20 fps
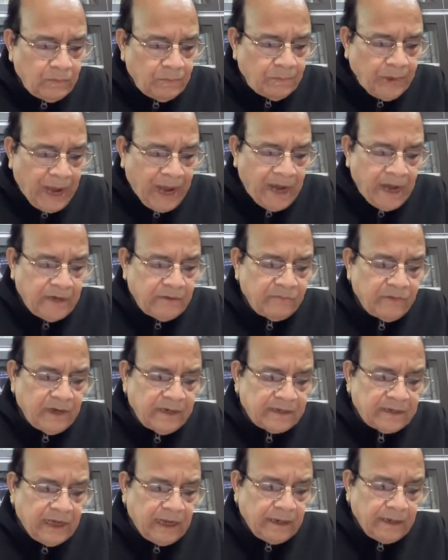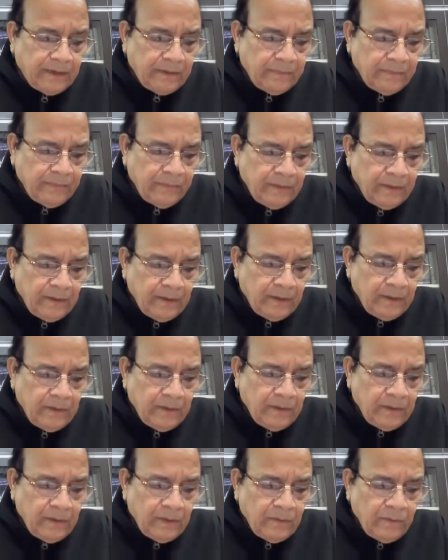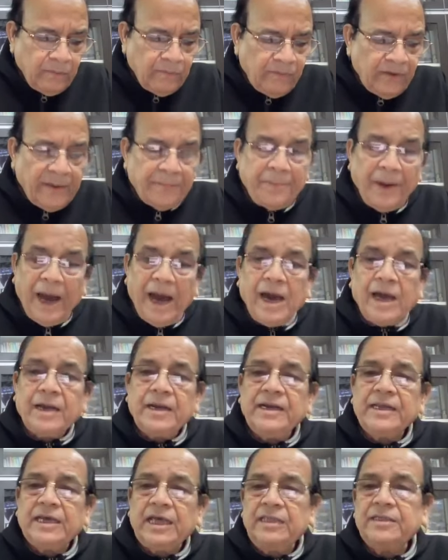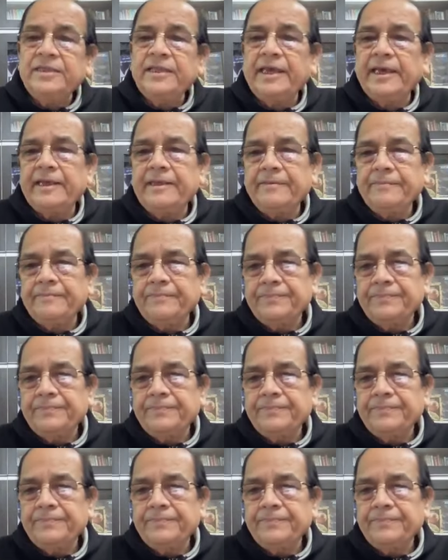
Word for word: वाहन बनकर वे बाहर निकलते हैं